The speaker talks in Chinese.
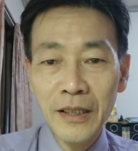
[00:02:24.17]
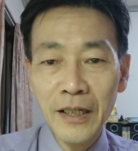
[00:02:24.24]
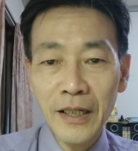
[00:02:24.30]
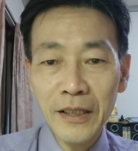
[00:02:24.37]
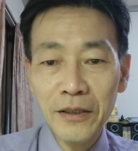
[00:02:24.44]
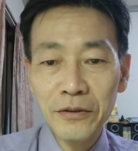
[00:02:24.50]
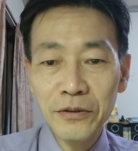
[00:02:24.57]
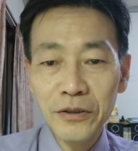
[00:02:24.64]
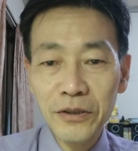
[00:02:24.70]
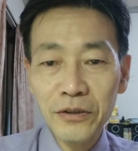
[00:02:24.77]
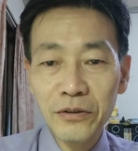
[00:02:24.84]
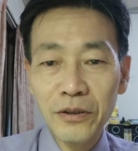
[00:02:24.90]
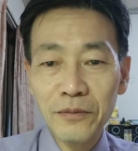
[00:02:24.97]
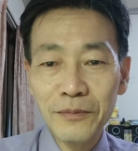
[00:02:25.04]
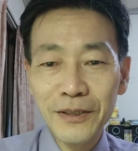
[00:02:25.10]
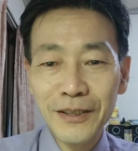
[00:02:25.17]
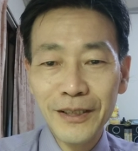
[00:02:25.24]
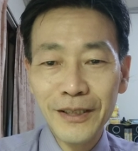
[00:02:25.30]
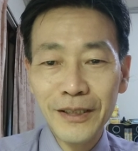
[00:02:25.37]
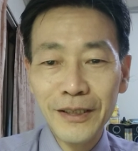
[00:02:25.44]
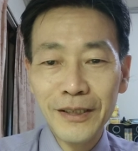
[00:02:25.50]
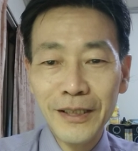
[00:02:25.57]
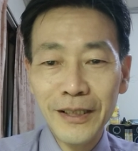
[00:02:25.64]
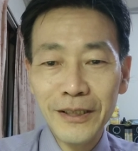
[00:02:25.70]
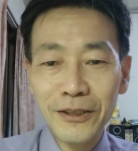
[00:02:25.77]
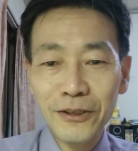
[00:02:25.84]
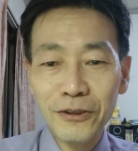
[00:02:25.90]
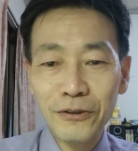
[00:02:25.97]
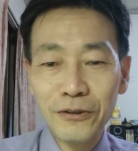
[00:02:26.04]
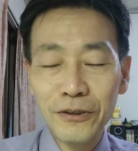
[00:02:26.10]
还有就是我们的言
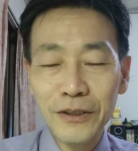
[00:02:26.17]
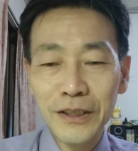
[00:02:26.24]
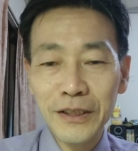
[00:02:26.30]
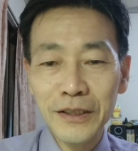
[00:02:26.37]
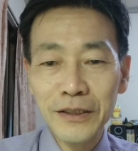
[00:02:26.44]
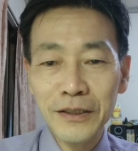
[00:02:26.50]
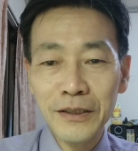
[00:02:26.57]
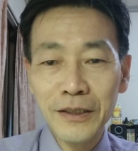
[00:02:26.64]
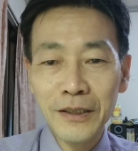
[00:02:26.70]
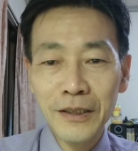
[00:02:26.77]
行举止。